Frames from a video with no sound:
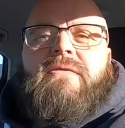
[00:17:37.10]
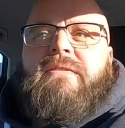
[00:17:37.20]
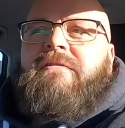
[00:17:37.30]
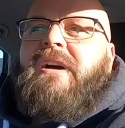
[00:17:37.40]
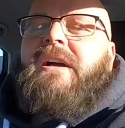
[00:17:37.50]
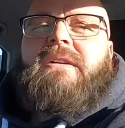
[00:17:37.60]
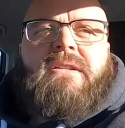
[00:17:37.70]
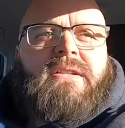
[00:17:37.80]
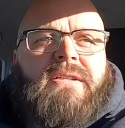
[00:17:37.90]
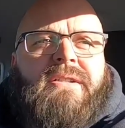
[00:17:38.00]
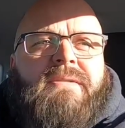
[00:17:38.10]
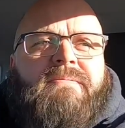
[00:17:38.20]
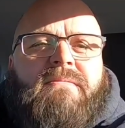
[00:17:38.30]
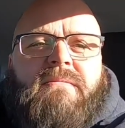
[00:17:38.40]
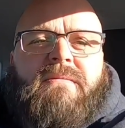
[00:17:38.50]
auf jeden Fall.
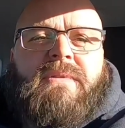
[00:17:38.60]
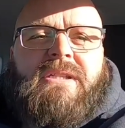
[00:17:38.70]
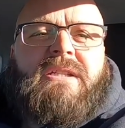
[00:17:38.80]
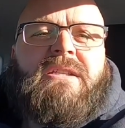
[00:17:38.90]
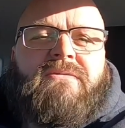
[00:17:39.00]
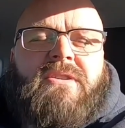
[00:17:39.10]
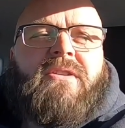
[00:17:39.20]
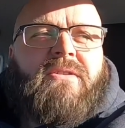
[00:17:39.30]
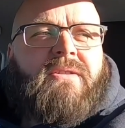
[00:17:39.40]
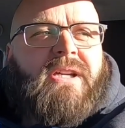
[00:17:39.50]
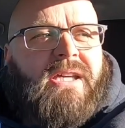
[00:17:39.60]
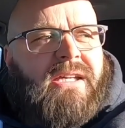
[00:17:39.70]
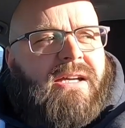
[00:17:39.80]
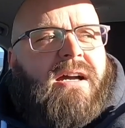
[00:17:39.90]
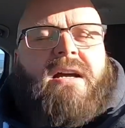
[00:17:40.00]
Ähm, jetzt kriegt ihr wieder eure
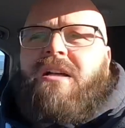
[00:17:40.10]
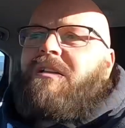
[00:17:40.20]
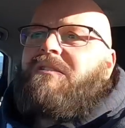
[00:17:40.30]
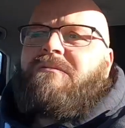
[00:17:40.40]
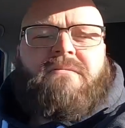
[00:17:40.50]
egal